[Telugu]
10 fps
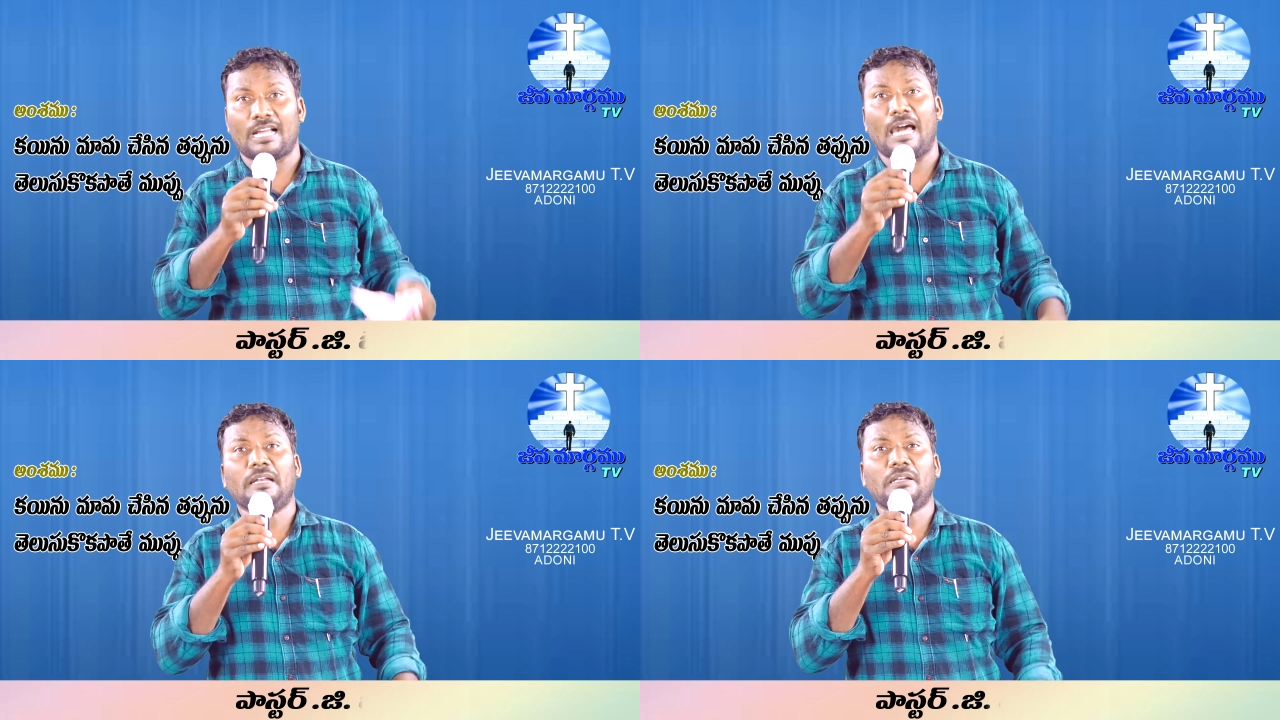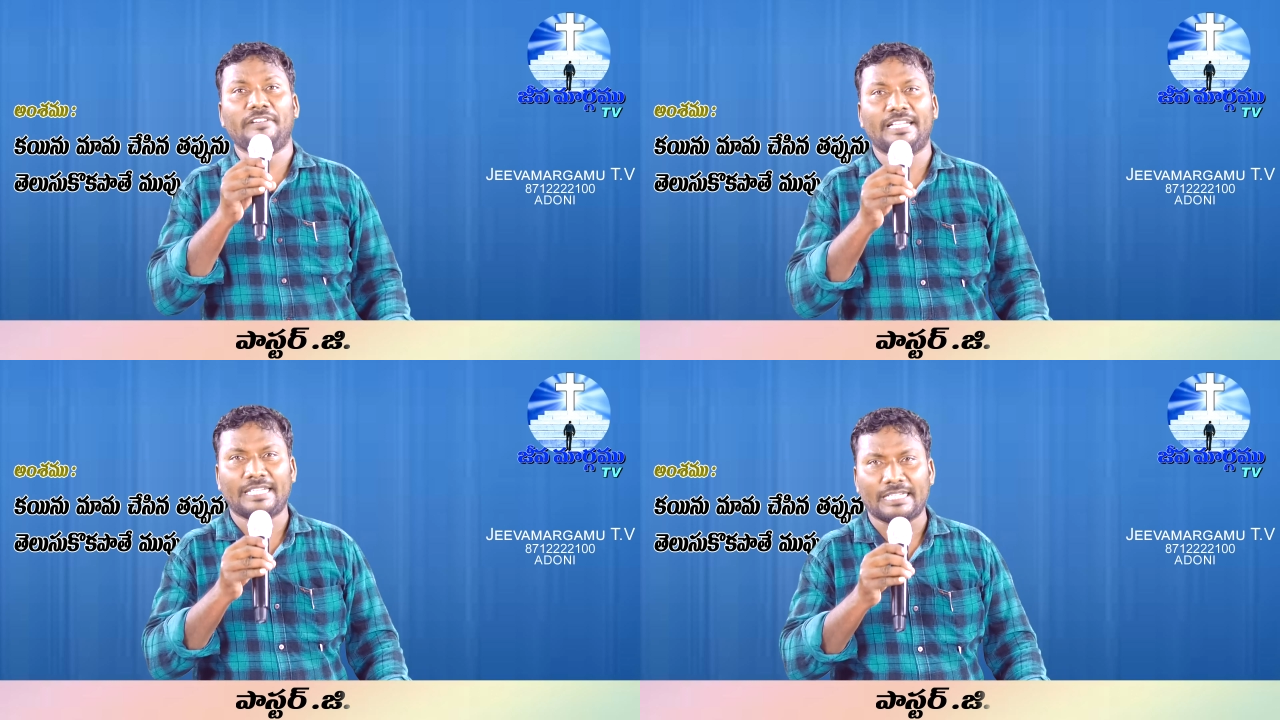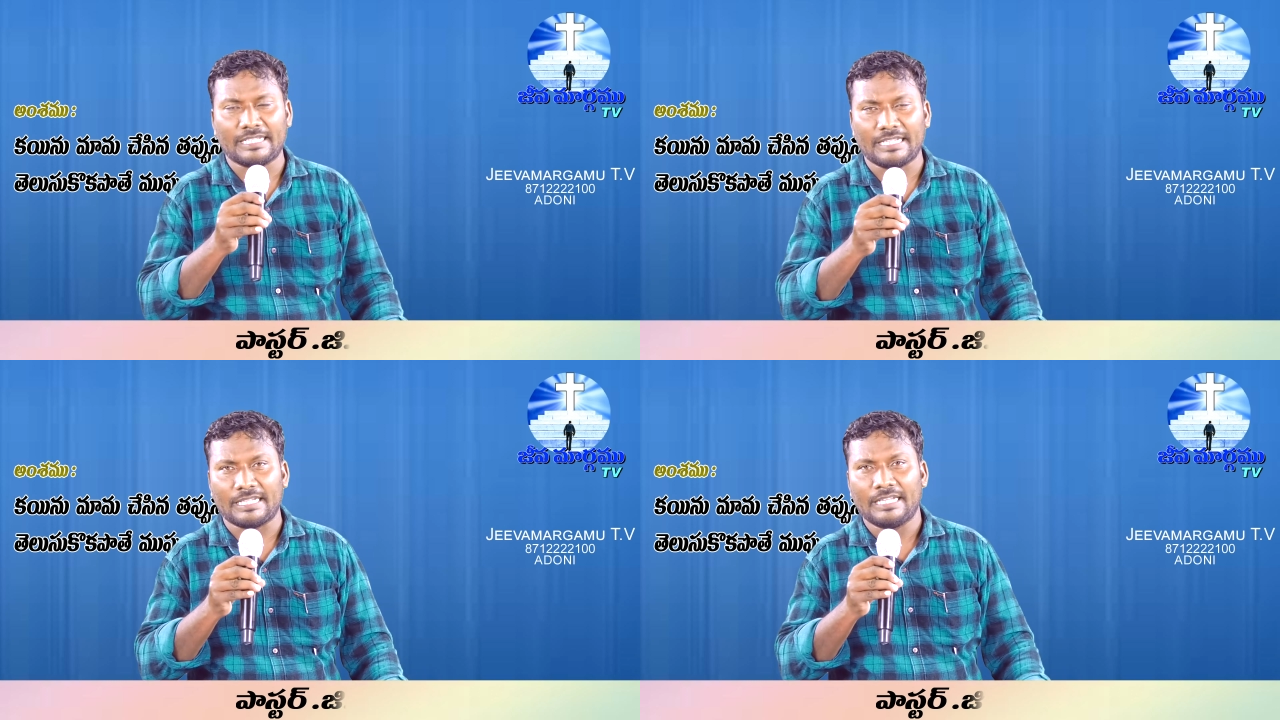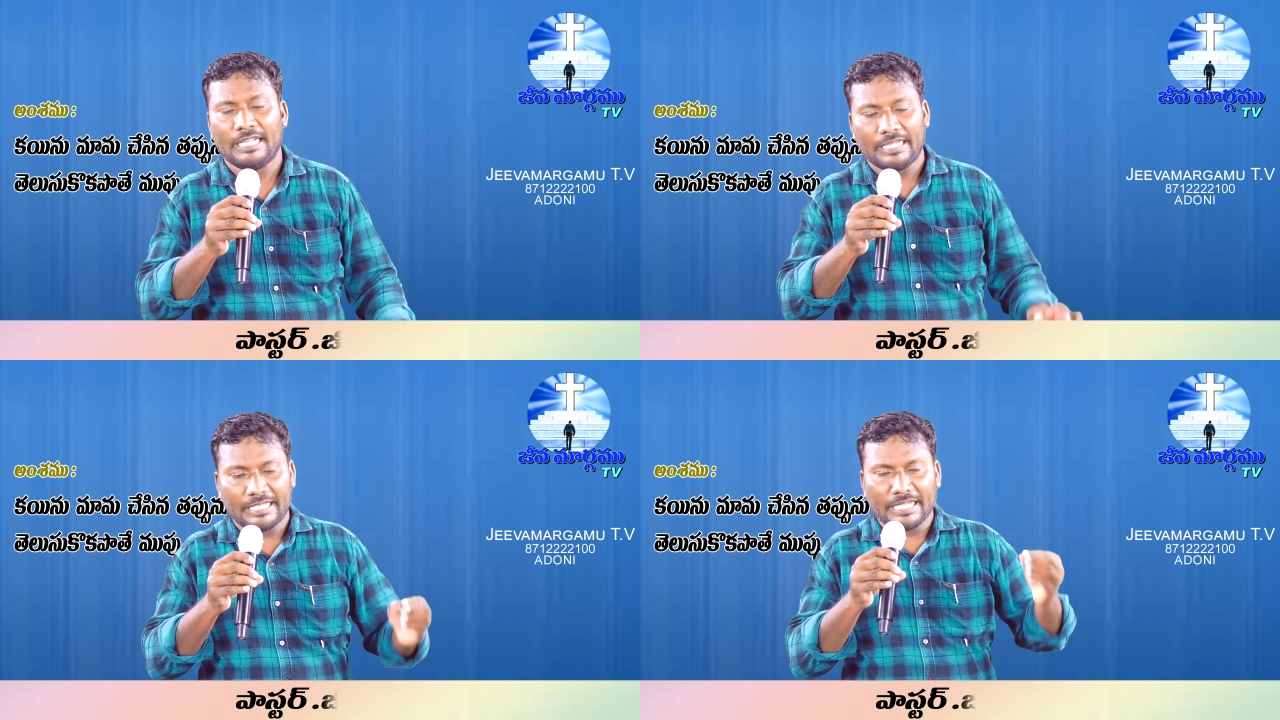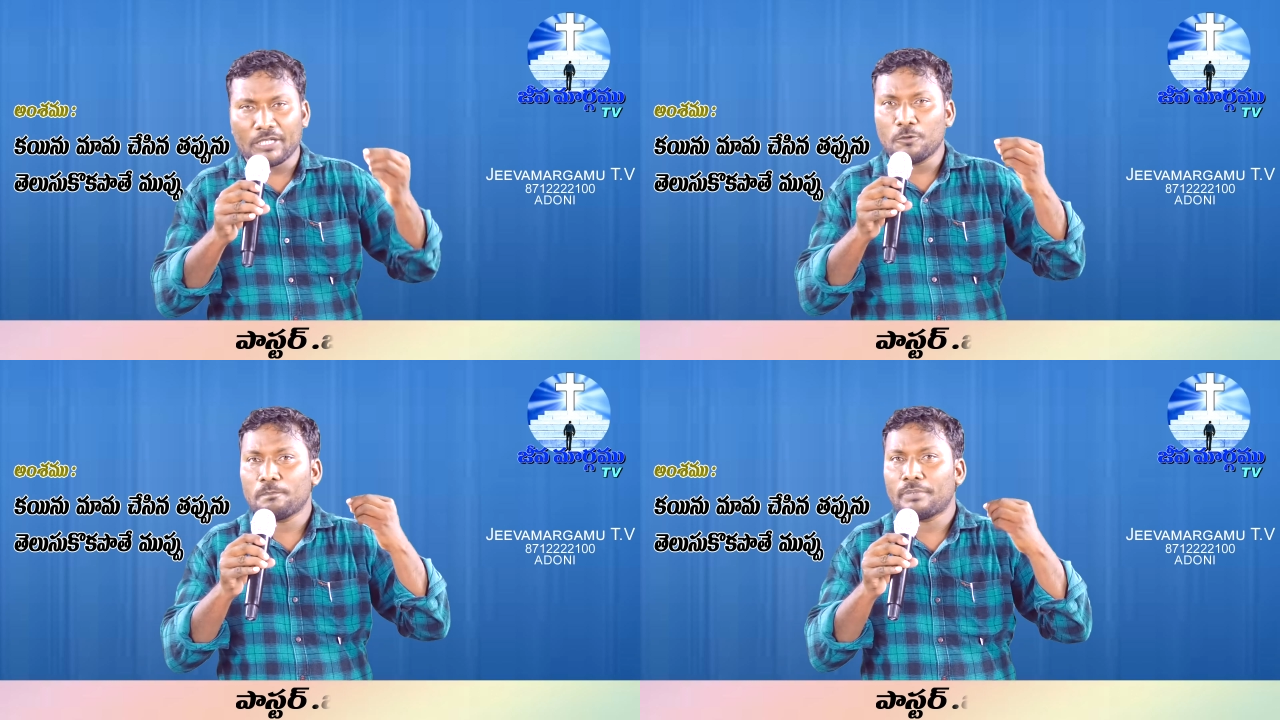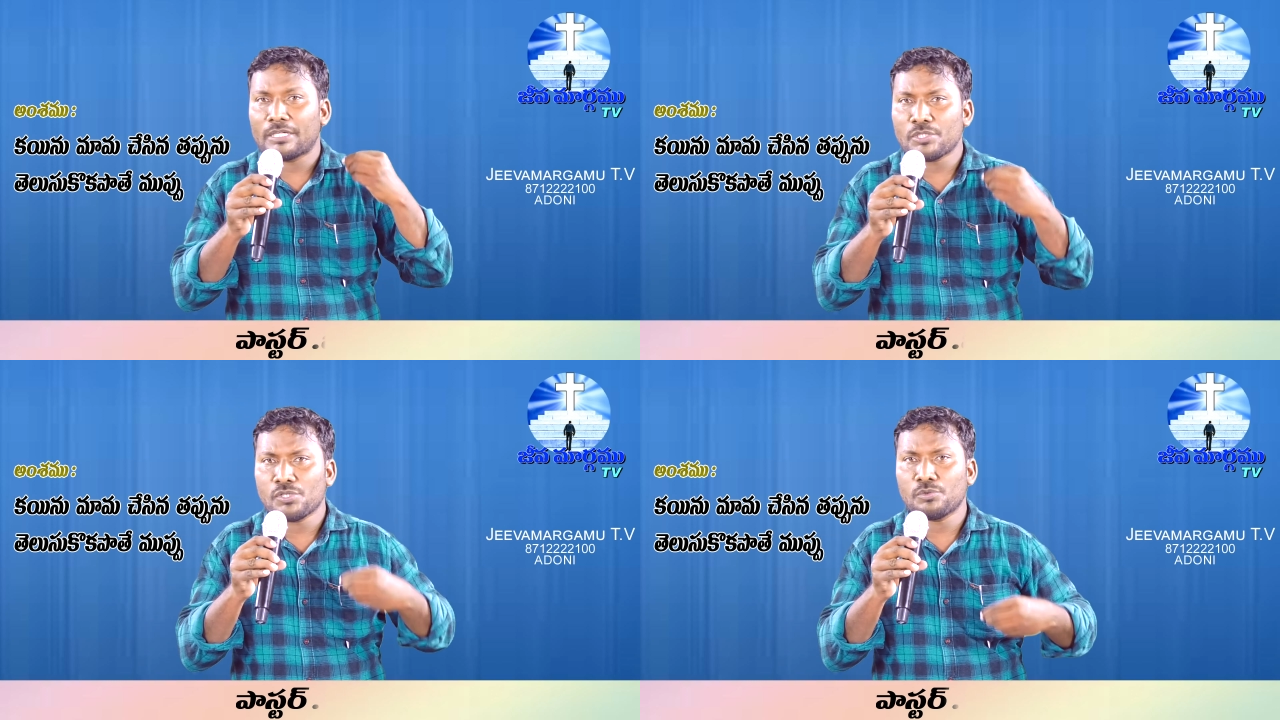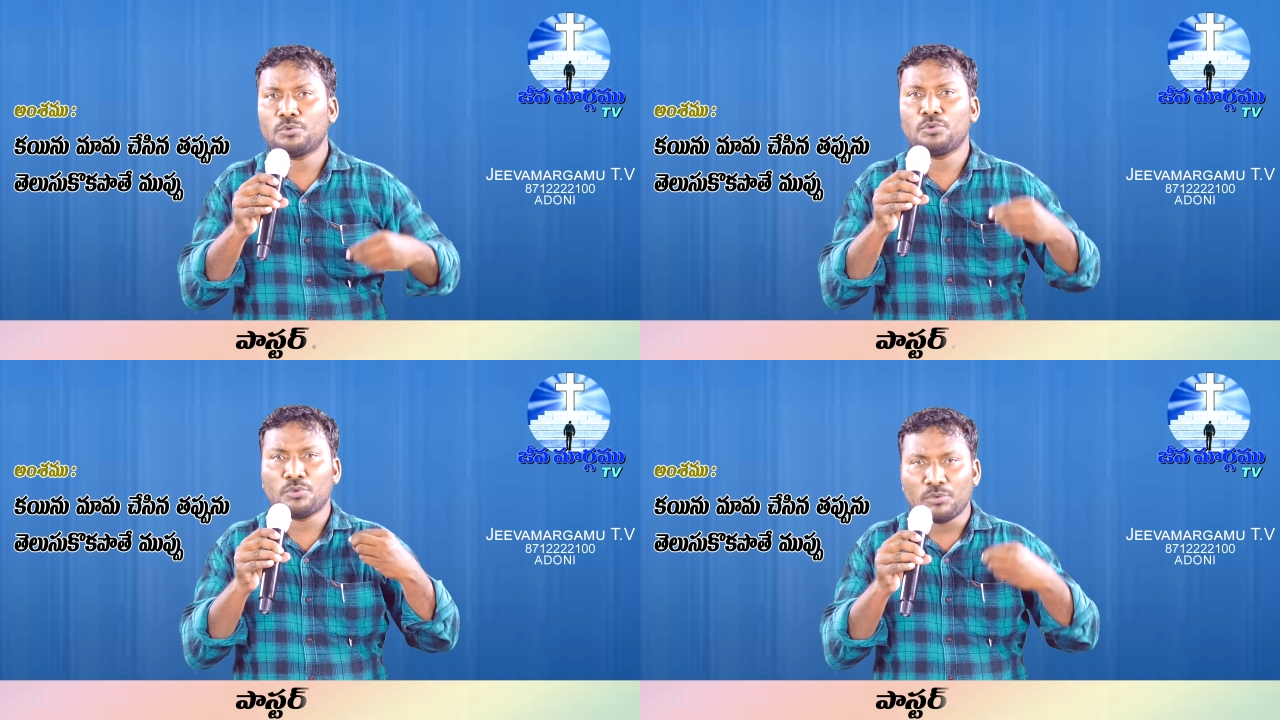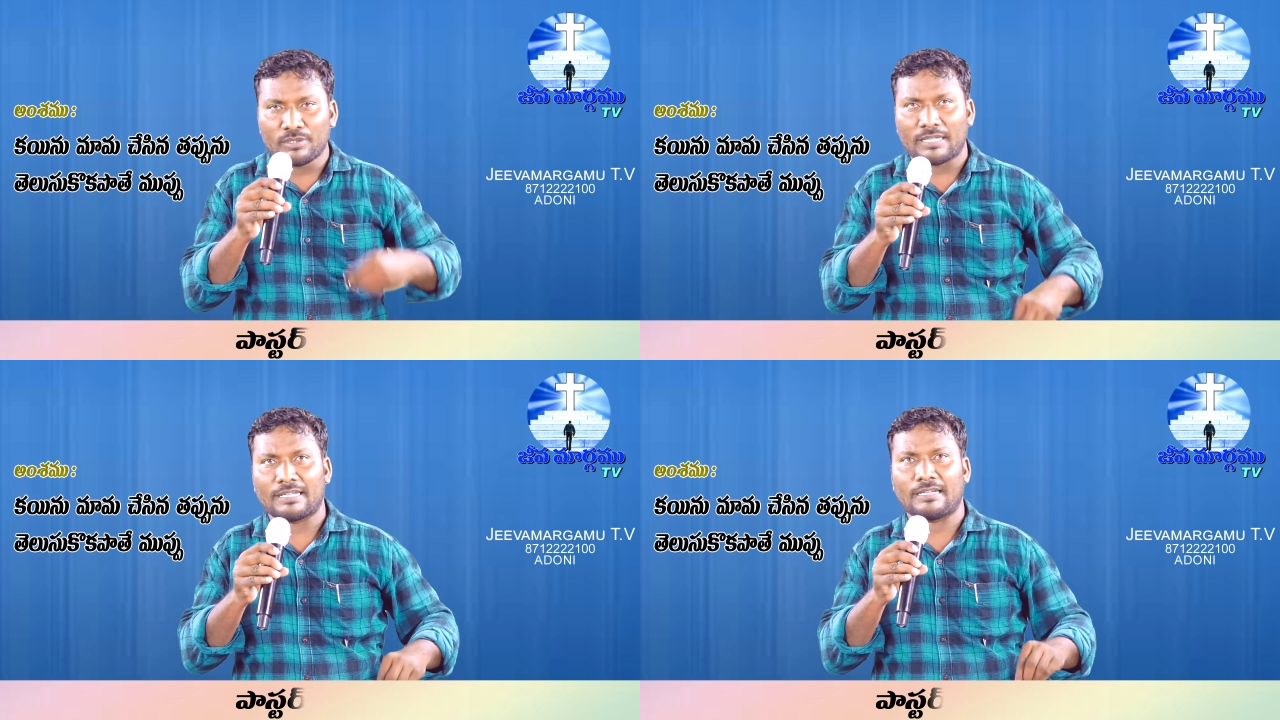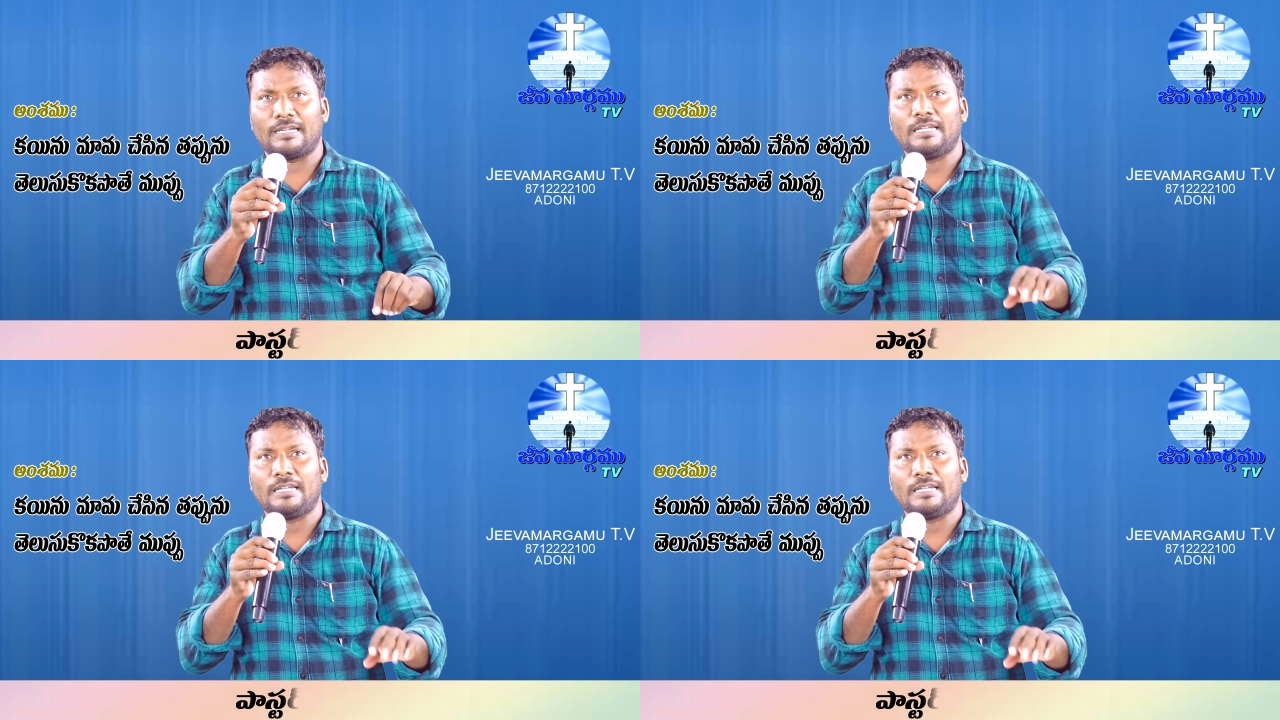కారణం ఏంటి అంటే నేను పరిశుద్ధుడును గనక